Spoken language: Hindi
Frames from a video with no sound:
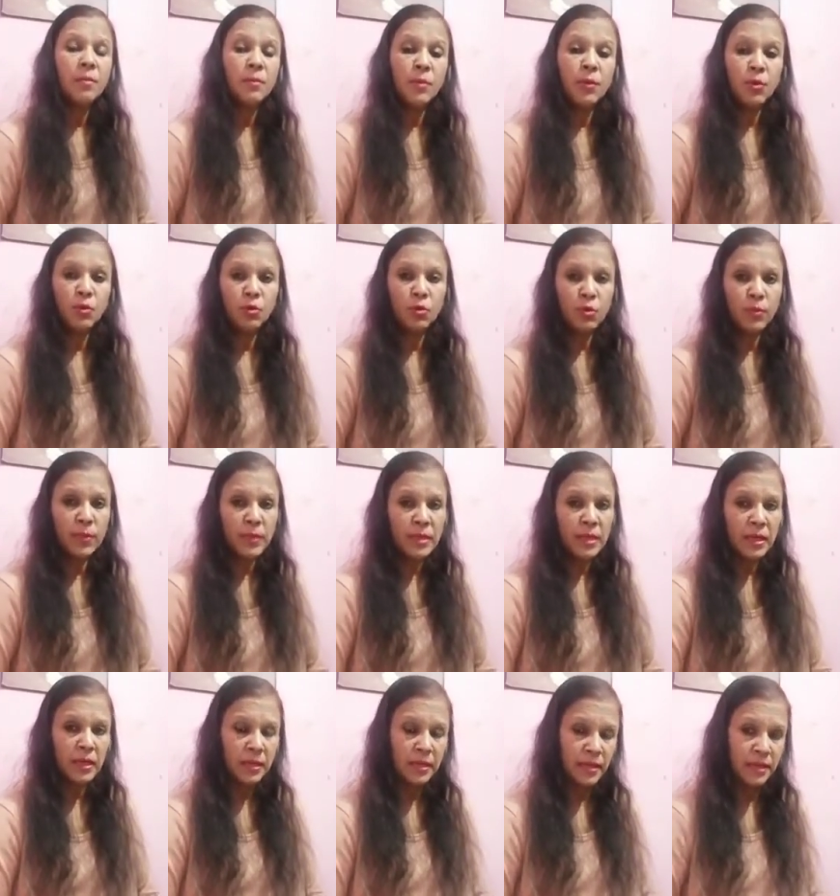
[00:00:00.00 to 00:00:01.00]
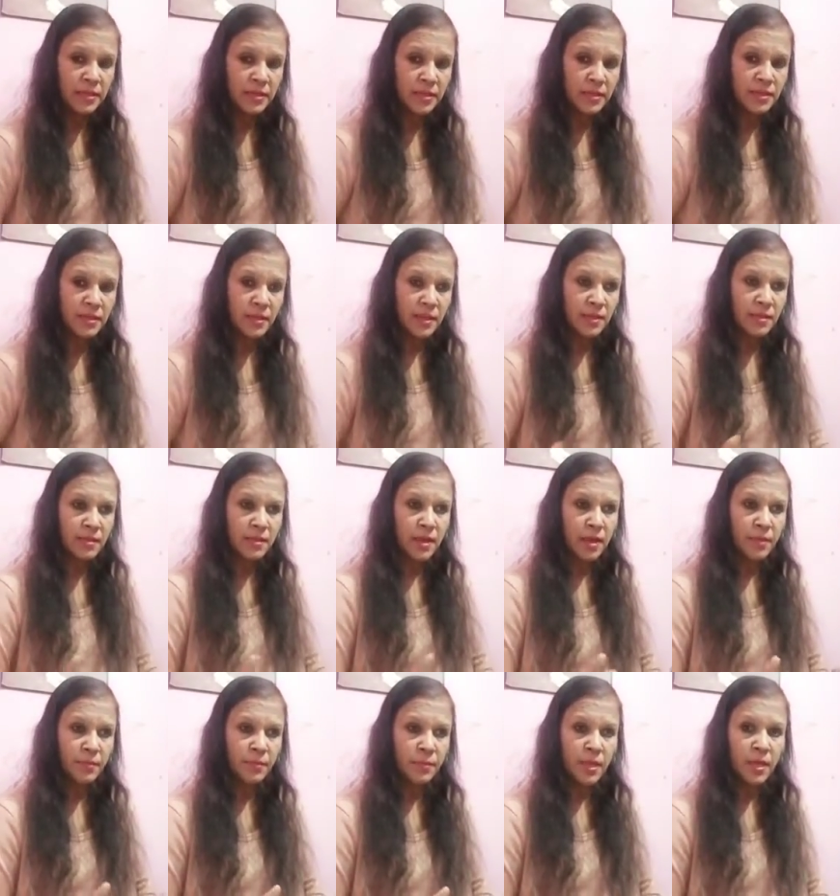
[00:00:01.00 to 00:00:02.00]
बिल्कुल बदल गई है जिस तरह से
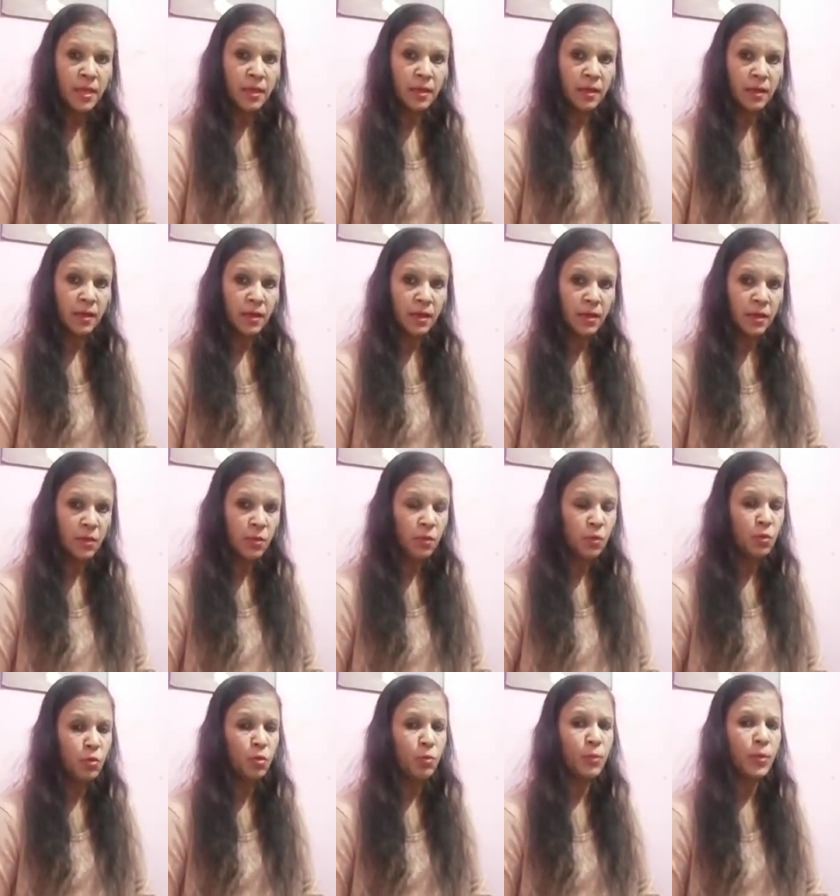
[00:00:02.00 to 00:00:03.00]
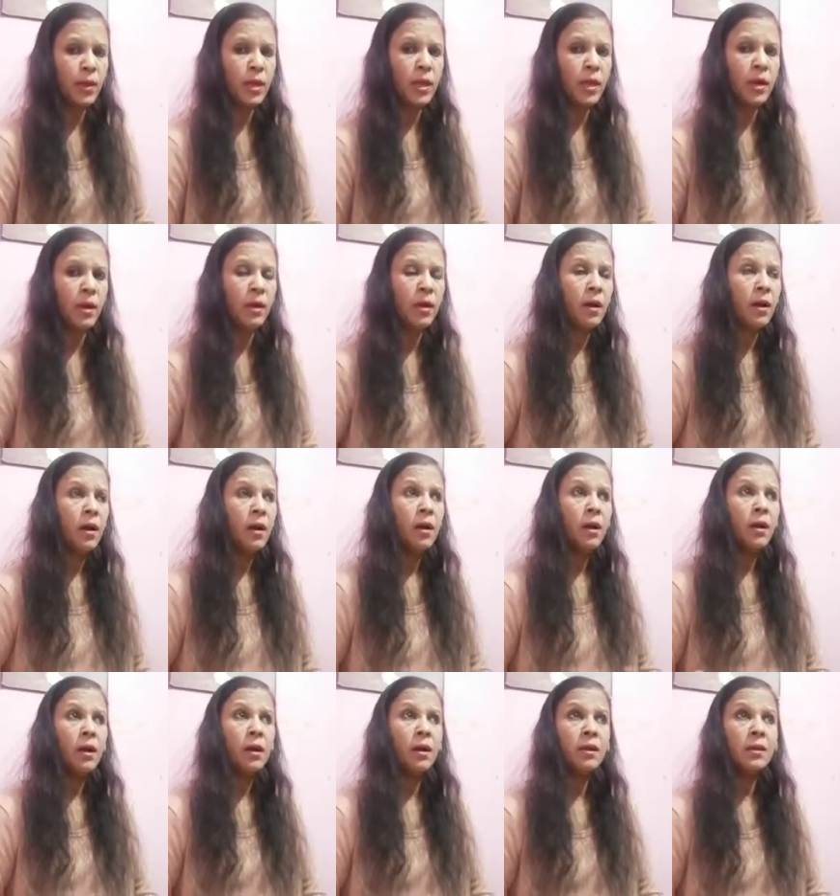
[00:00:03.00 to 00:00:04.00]
हम देख रहे हैं यूट्यूब पे या
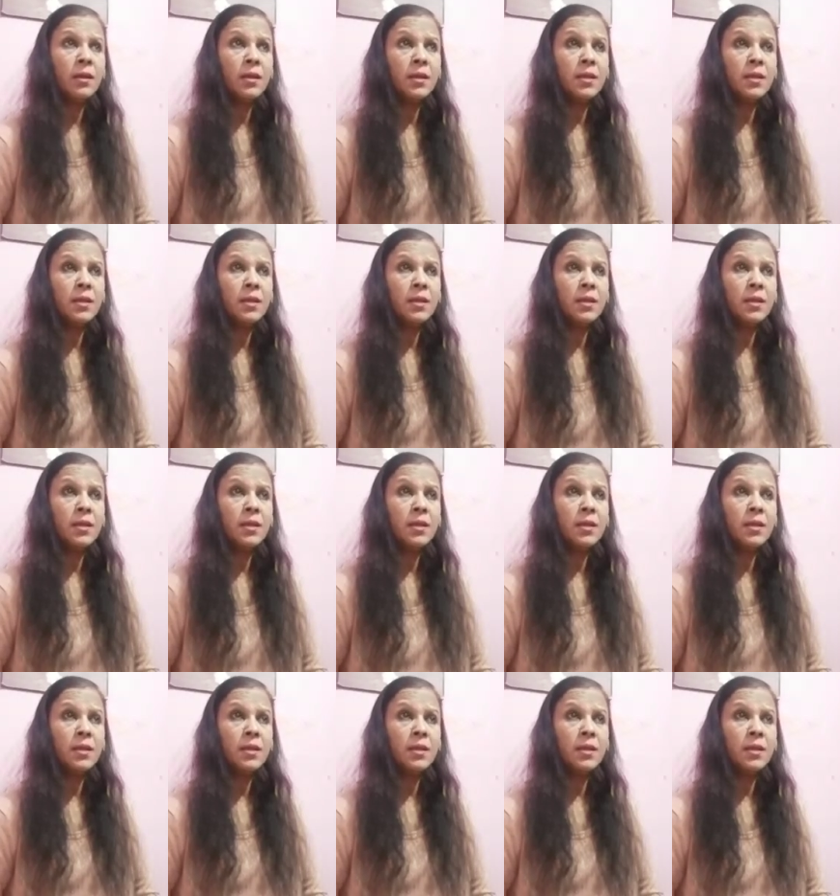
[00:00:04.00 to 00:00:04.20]
आ,